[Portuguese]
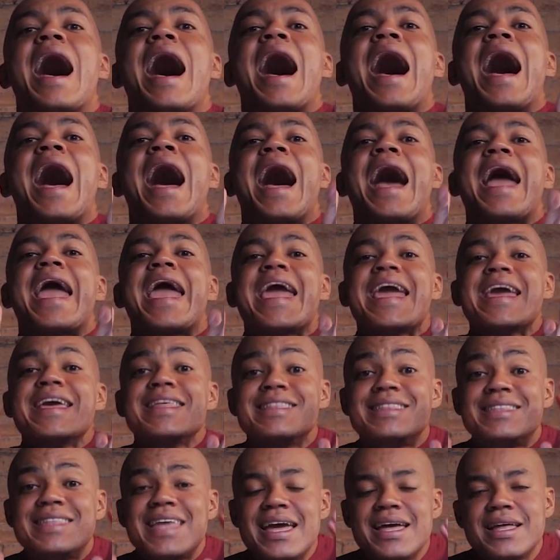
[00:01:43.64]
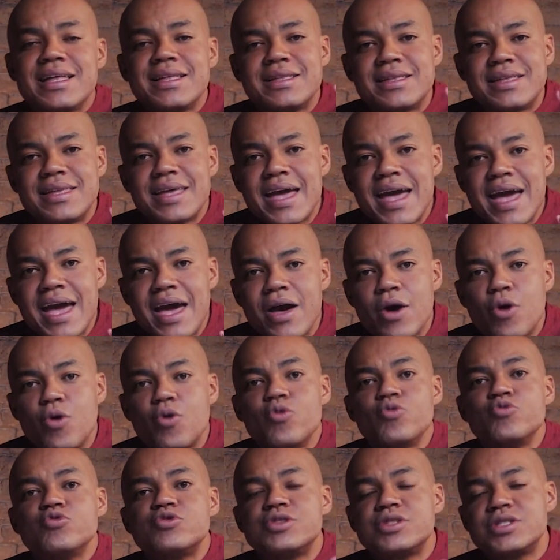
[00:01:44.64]
a entender
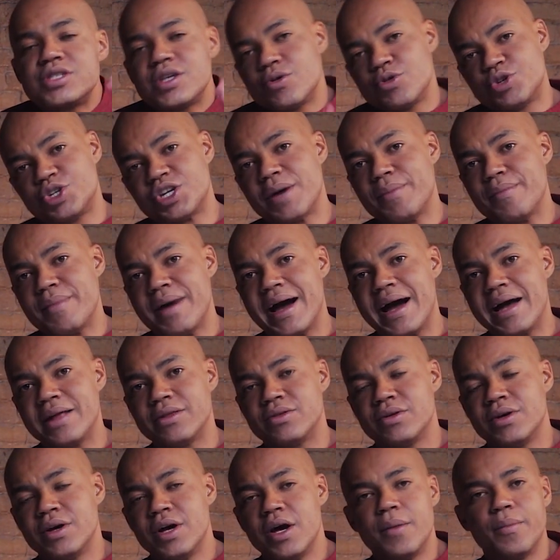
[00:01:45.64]
o seu chamado,